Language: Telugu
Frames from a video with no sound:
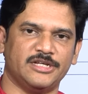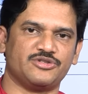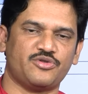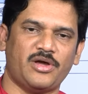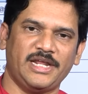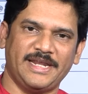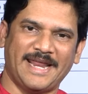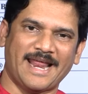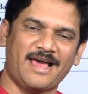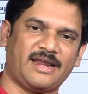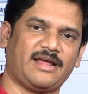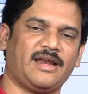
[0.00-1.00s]
చేసుకోవాలి ఇలా
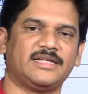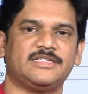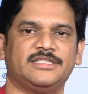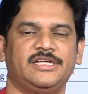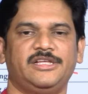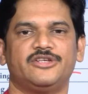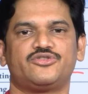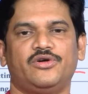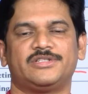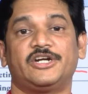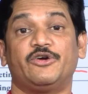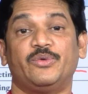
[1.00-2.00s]
ఆఖరికల్లా సిద్ధం
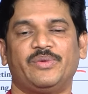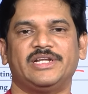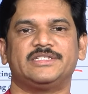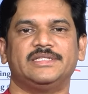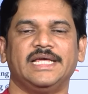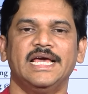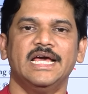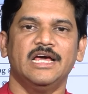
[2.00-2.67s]
చేసుకోవాల్సినటువంటి పరిస్థితి